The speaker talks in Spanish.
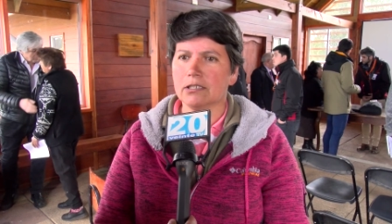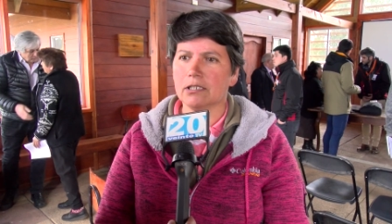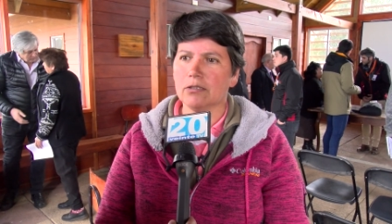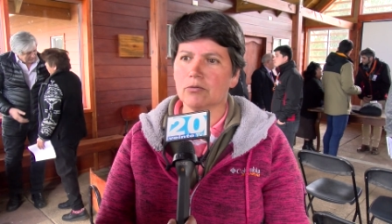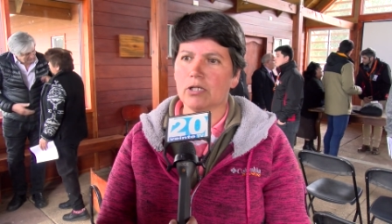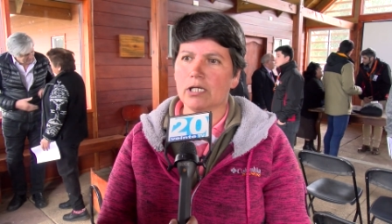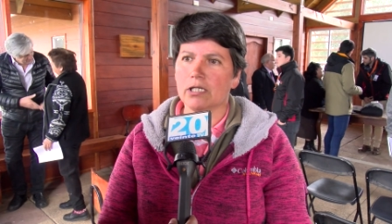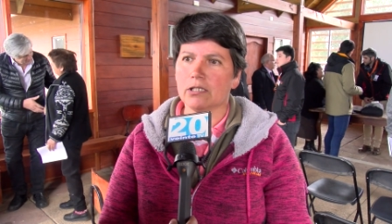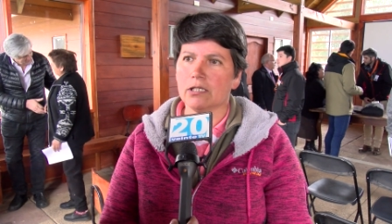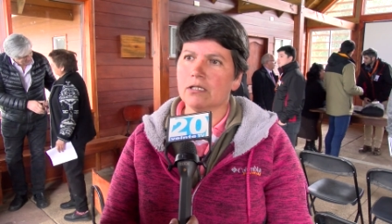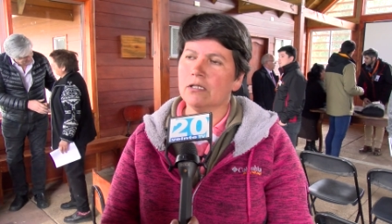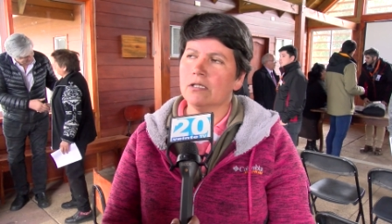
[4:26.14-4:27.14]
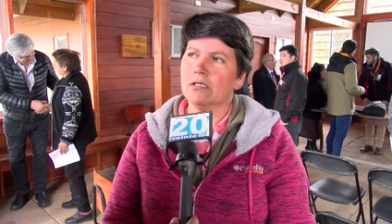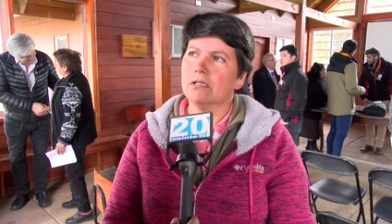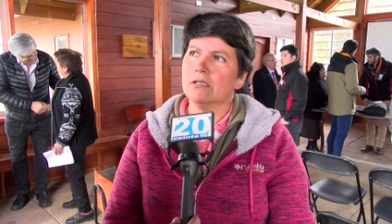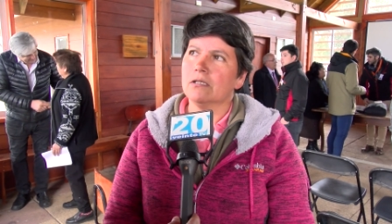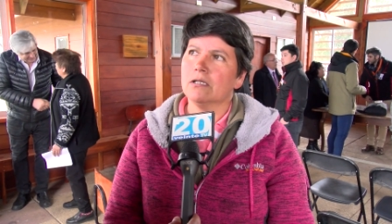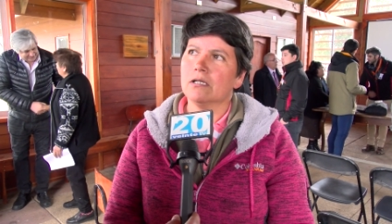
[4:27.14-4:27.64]
tirando a
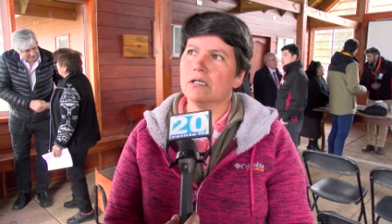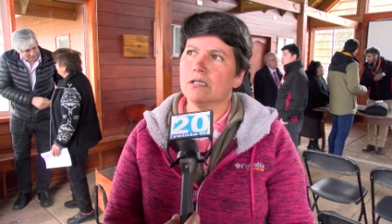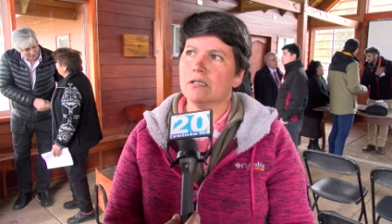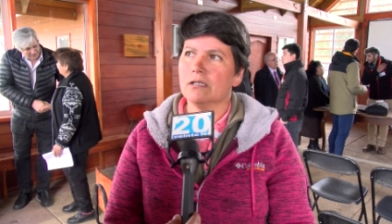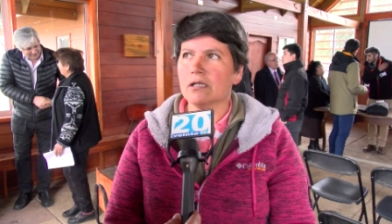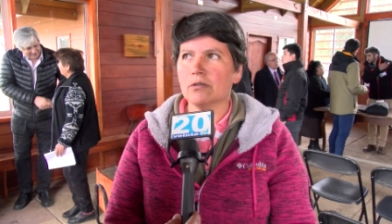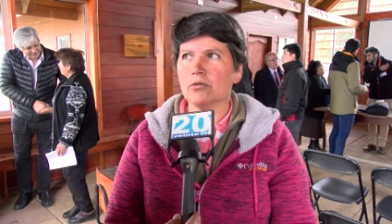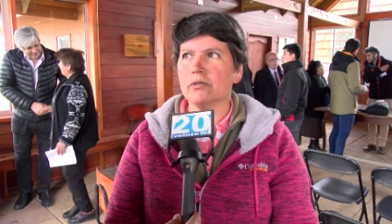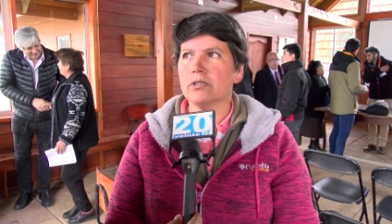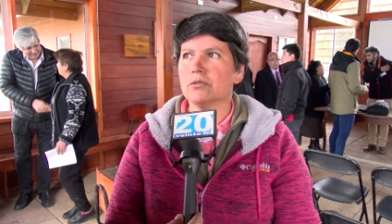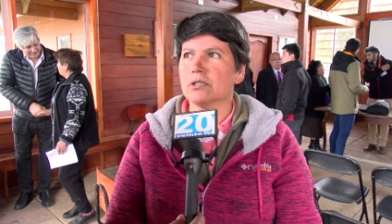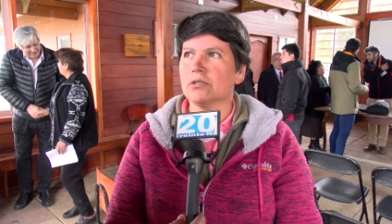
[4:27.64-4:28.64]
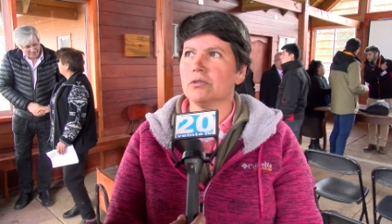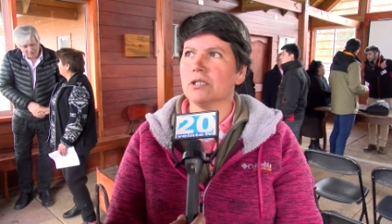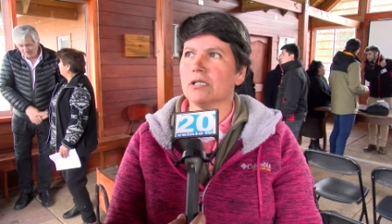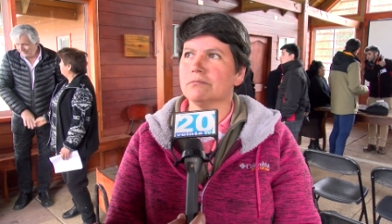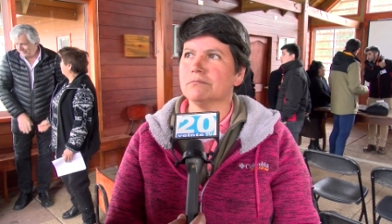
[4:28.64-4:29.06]
al gobierno regional.